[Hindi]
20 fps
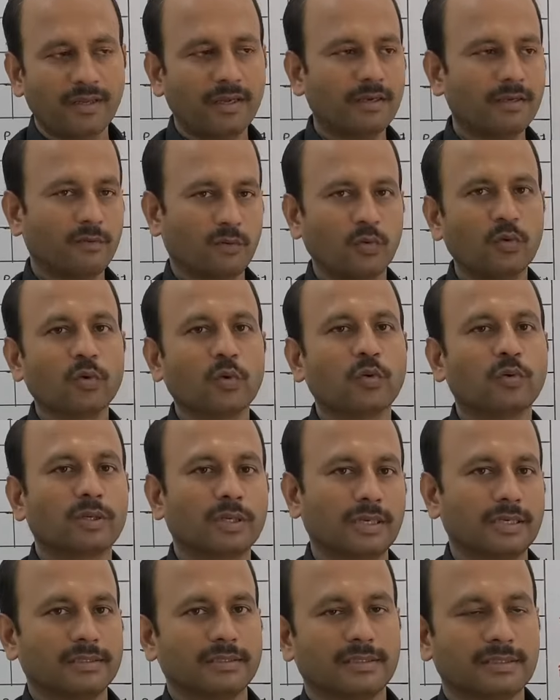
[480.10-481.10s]
या रुक रुक
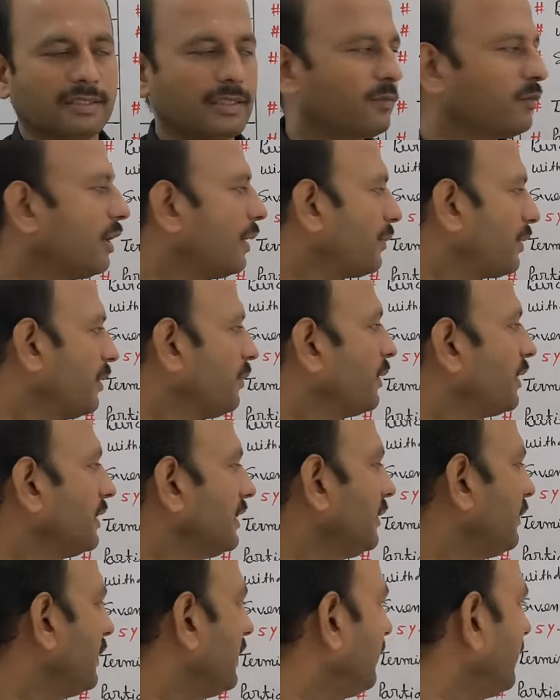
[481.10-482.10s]
के कर सकते हैं वो आपकी
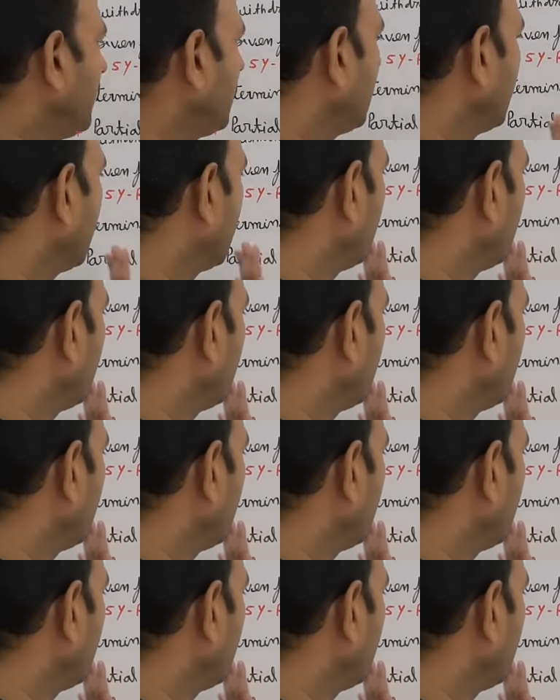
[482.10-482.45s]
मर्ज़ी पर डिपेंड